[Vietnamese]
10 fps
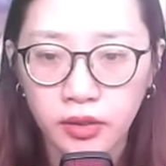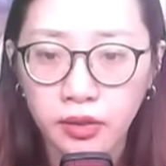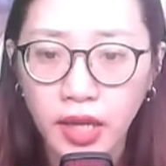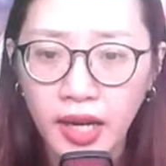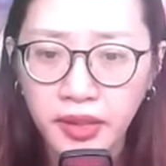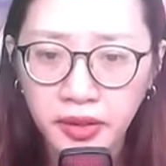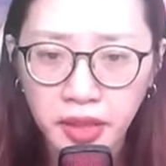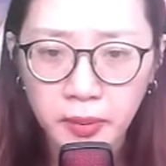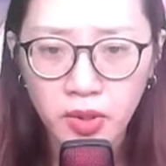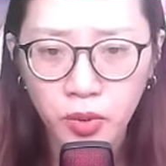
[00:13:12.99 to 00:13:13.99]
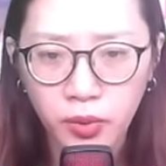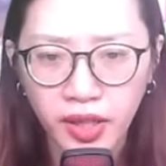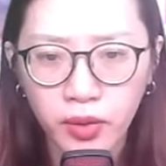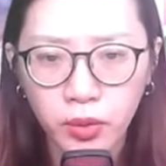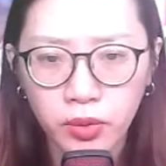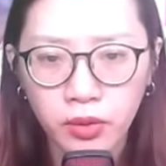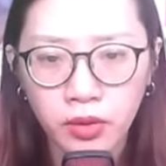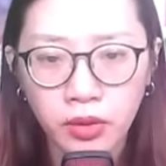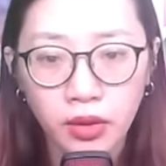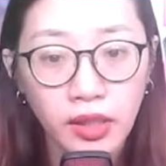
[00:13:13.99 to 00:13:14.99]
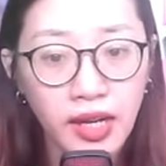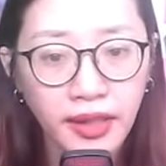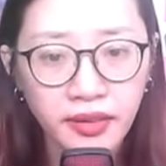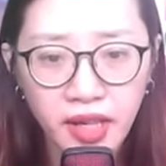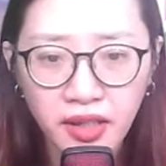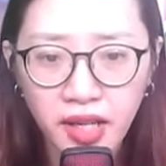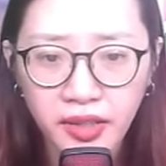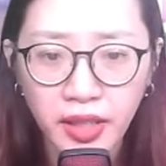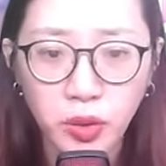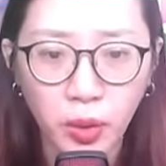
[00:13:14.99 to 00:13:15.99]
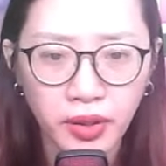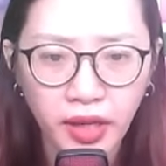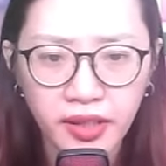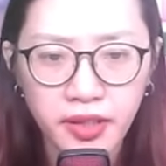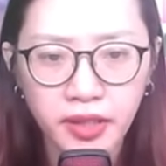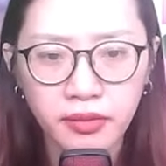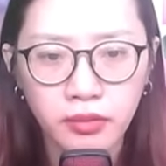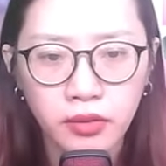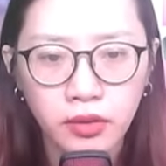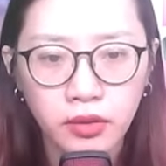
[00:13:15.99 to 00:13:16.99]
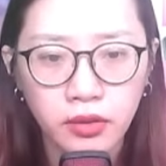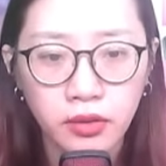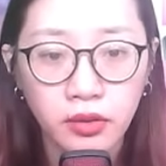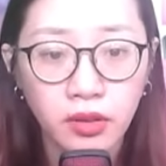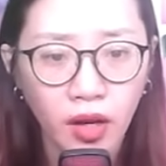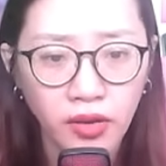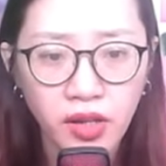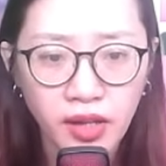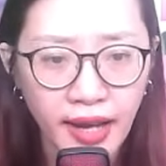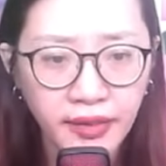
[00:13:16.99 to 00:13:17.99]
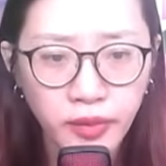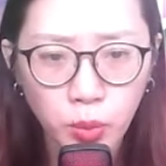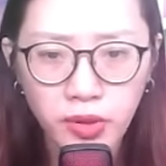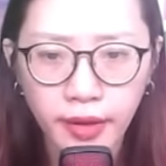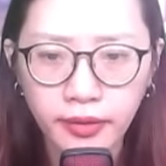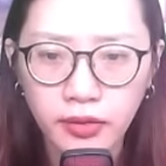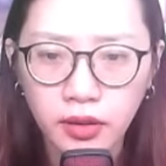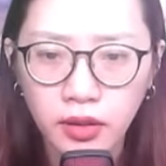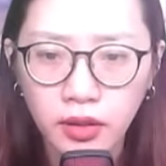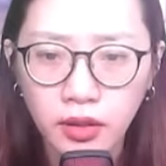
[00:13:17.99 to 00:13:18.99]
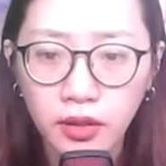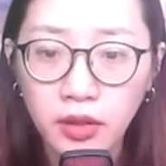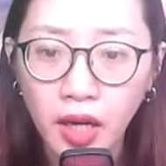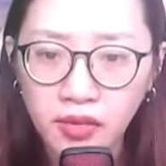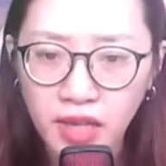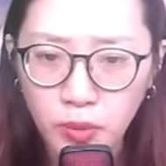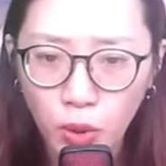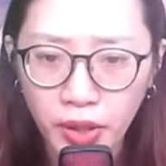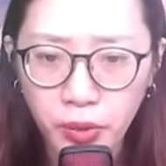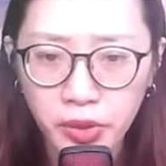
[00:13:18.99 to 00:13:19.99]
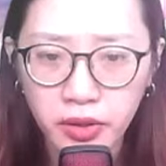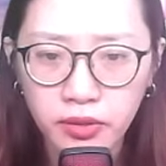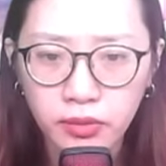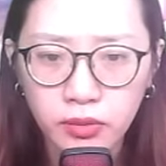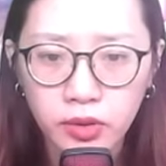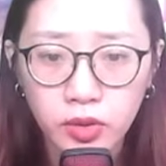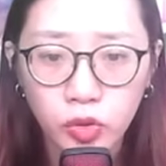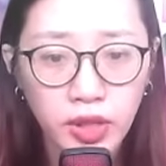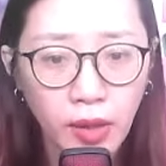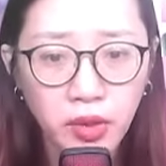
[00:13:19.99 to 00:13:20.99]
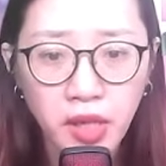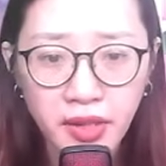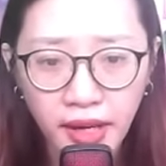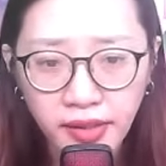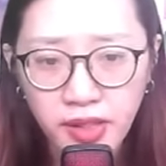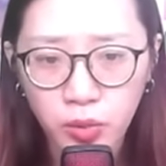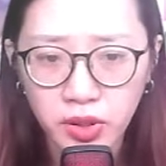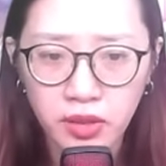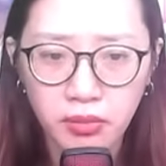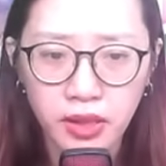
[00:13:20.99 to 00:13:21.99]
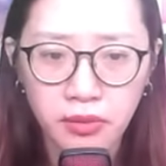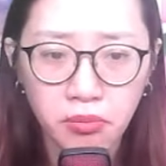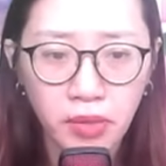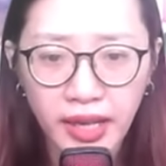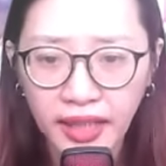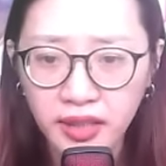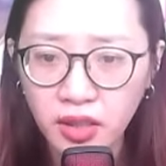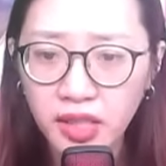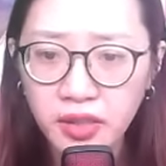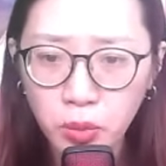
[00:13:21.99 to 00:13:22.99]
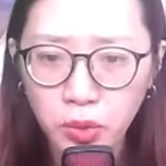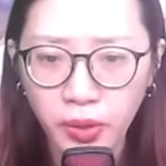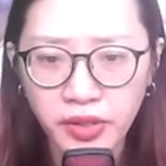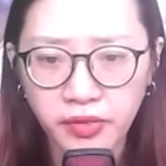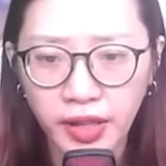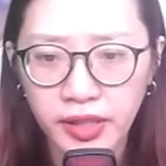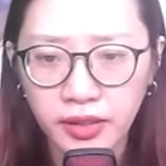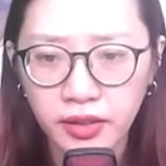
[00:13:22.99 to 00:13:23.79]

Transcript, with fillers: Ta đi tìm Lục Nghiêu, hắn đã gây ra tội Tày Đình, còn có cả Tống Ngật. Thân là một hiệu trưởng, sao có thể để cho học sinh mình bị hại tới nông nổi như vậy?